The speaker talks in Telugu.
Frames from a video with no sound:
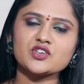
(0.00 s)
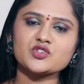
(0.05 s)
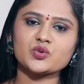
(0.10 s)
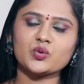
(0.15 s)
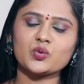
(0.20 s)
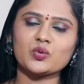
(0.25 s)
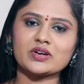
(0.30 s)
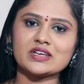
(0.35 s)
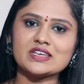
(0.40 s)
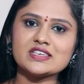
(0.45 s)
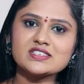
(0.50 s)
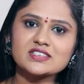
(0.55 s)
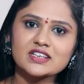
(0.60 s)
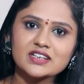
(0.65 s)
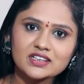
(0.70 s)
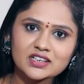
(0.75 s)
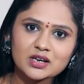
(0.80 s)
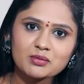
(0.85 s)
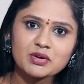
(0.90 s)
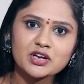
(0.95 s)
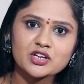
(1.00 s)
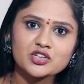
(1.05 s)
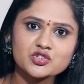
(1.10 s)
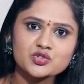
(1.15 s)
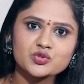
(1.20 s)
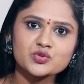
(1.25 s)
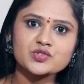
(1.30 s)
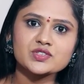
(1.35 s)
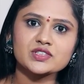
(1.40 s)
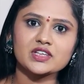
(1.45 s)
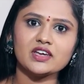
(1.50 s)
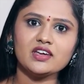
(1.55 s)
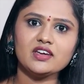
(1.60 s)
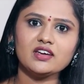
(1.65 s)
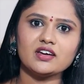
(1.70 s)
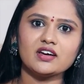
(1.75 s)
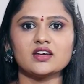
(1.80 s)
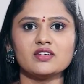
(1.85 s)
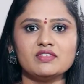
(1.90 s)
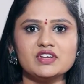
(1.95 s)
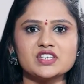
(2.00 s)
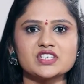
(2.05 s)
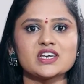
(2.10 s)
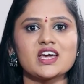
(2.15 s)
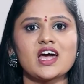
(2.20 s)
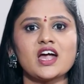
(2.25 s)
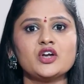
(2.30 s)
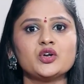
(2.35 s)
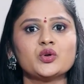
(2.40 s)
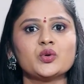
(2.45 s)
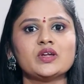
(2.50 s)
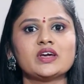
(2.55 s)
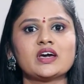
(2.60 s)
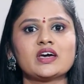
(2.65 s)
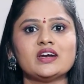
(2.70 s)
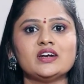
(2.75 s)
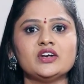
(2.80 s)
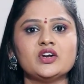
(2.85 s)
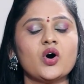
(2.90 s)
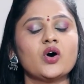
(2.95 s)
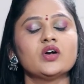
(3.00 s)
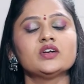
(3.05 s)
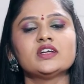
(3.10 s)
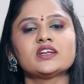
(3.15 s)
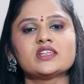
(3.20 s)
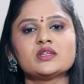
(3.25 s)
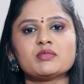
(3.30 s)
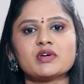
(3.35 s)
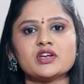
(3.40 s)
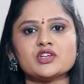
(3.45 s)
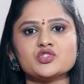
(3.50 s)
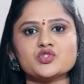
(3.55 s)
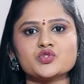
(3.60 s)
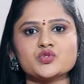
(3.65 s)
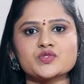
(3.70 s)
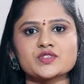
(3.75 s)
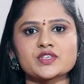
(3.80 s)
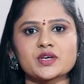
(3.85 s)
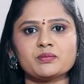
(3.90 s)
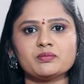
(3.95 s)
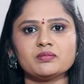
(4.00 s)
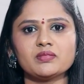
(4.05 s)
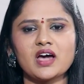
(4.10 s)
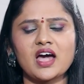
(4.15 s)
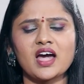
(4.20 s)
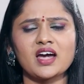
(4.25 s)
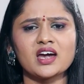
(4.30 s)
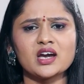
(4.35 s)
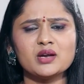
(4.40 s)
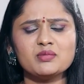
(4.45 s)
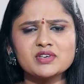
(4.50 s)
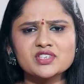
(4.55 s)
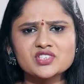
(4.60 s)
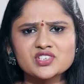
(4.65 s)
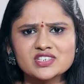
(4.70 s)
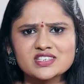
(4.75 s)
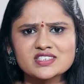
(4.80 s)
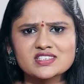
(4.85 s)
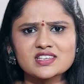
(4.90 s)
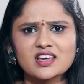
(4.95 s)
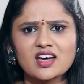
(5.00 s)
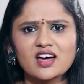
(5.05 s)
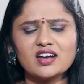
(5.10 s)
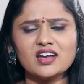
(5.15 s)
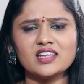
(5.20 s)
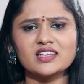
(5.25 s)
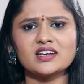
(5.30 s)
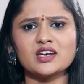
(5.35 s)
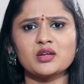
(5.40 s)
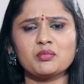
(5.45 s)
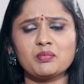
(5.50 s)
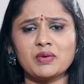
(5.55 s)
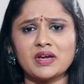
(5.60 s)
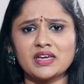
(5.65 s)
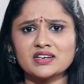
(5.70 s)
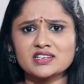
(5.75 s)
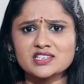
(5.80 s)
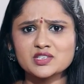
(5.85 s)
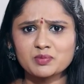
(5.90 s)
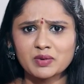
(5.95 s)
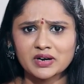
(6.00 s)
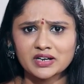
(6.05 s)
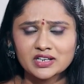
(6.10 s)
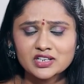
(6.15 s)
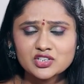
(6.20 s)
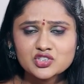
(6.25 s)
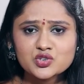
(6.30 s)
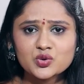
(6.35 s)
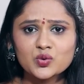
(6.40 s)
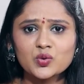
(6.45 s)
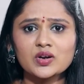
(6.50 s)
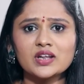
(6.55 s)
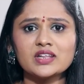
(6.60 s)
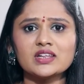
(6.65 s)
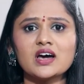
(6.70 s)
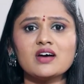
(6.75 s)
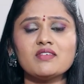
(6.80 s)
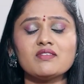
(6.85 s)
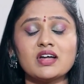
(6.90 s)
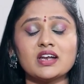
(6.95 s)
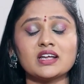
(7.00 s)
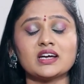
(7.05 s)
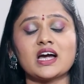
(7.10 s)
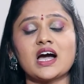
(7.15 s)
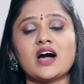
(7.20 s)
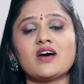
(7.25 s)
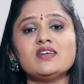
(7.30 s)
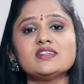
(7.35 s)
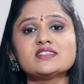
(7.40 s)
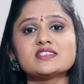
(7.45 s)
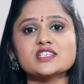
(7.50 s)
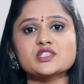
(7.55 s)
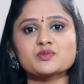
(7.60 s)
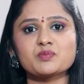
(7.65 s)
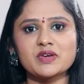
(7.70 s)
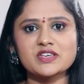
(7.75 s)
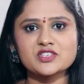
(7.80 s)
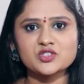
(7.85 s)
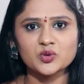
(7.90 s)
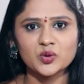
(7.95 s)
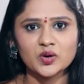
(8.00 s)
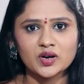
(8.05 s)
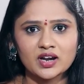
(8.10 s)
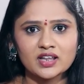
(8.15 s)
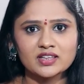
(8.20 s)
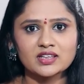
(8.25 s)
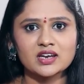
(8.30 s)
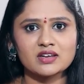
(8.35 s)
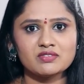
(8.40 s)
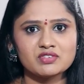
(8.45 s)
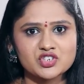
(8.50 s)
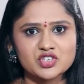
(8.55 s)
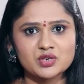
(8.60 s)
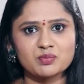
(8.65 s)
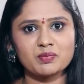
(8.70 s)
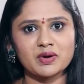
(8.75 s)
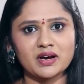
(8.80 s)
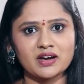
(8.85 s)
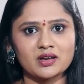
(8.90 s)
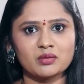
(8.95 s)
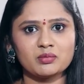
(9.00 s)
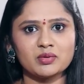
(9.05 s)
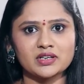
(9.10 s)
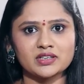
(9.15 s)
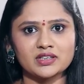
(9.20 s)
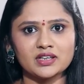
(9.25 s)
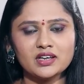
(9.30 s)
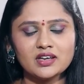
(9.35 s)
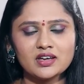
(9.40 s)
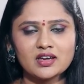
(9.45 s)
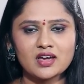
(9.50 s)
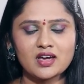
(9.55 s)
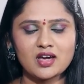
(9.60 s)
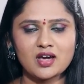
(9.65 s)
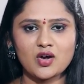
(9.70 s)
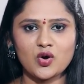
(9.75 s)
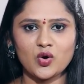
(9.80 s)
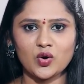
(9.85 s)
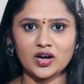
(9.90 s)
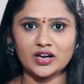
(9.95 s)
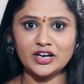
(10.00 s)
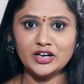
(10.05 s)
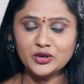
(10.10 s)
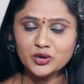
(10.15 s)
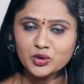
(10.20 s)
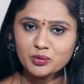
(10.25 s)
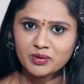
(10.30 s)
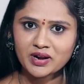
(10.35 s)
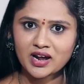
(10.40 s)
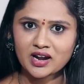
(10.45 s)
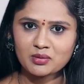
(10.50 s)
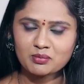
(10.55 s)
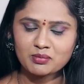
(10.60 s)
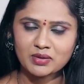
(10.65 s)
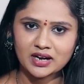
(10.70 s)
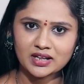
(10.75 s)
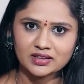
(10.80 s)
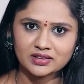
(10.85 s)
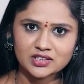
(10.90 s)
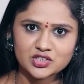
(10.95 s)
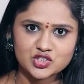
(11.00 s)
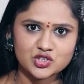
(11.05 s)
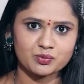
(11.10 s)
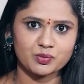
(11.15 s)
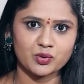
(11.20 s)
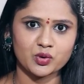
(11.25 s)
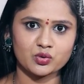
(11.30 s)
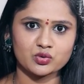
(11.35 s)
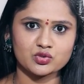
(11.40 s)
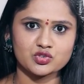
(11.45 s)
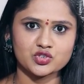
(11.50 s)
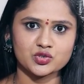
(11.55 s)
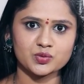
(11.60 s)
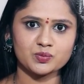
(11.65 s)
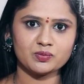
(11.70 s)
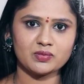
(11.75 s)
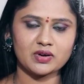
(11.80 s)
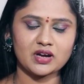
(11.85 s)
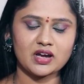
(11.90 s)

సో రీసెంట్గా మనం చూస్తే విజయ ఆంటోనీ గారి డాటర్ది మనం చూసాం అకాడమిక్ స్ట్రెస్సా లేదంటే పేరెంట్స్ పట్టించుకోలేదా వాళ్ళకి కావాల్సిన స్పేస్ దొరకలేదన్న విషయం పక్కన పెడితే ఒక నిండు ప్రాణం బలైందని చెప్పుకోవచ్చు